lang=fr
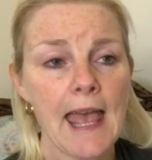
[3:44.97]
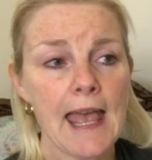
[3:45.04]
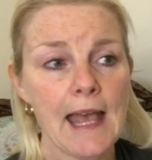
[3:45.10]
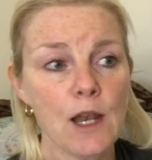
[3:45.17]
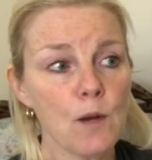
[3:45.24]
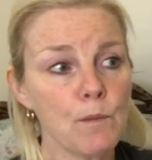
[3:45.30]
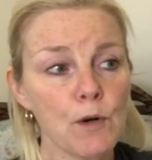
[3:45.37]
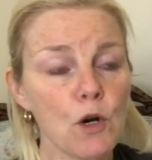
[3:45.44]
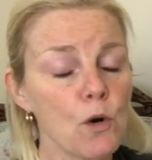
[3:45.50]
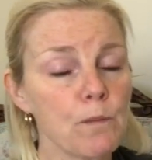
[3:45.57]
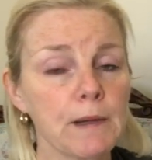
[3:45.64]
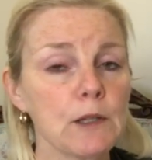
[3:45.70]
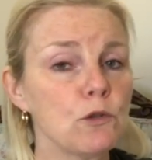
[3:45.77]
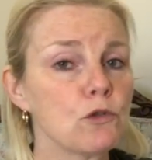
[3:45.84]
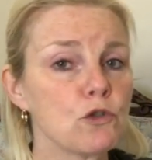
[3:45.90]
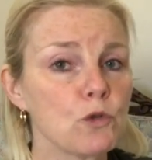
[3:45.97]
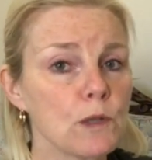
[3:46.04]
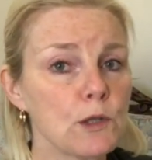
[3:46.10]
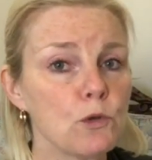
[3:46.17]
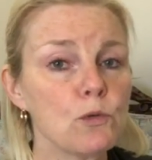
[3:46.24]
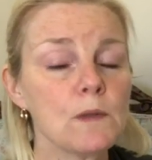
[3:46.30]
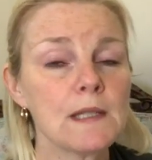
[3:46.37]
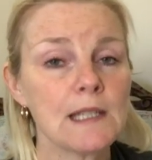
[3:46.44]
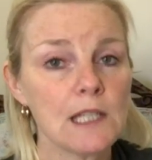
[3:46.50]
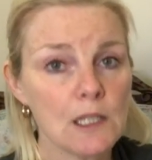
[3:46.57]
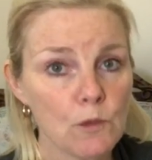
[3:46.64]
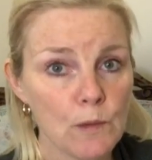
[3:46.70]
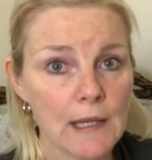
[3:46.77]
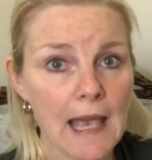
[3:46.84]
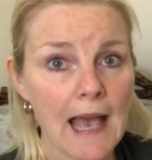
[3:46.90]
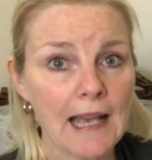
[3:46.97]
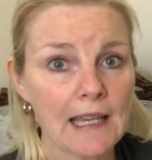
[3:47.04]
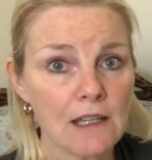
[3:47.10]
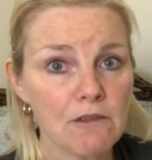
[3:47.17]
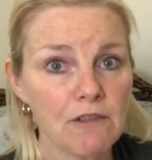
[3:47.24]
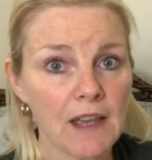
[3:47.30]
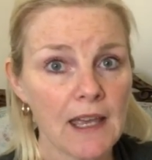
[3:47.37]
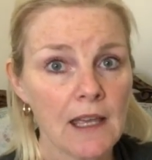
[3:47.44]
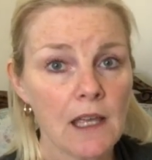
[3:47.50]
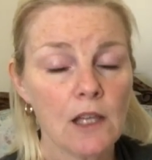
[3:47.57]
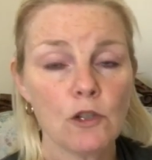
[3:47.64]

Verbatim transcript: elle n'a pas compris tout de suite tout ce qui lui arrivait.